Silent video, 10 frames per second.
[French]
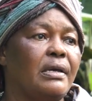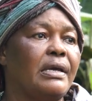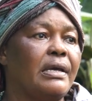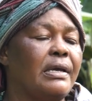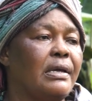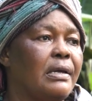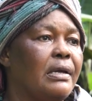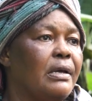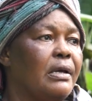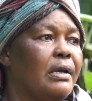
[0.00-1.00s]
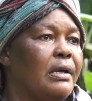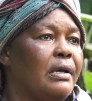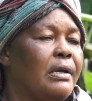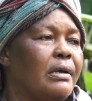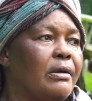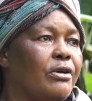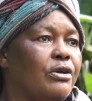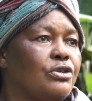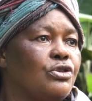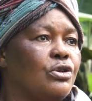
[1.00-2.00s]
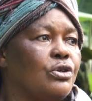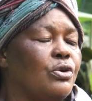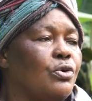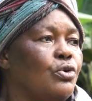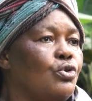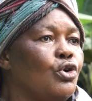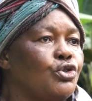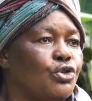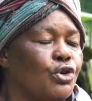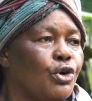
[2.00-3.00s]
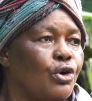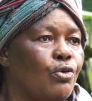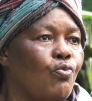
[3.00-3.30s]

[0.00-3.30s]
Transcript: Et euh, l'autre euh,